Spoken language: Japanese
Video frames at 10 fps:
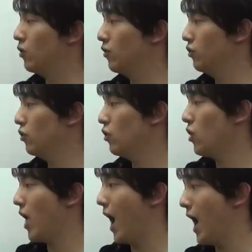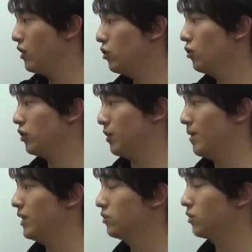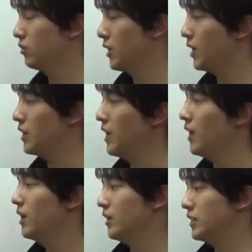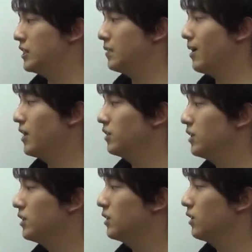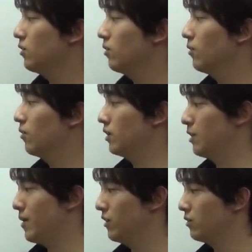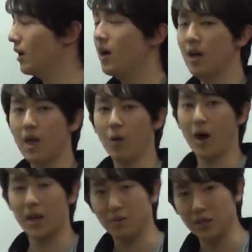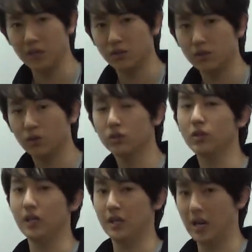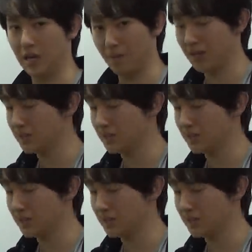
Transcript: 日本の春のイベントの中で一番人気のイベントがお花見ということになり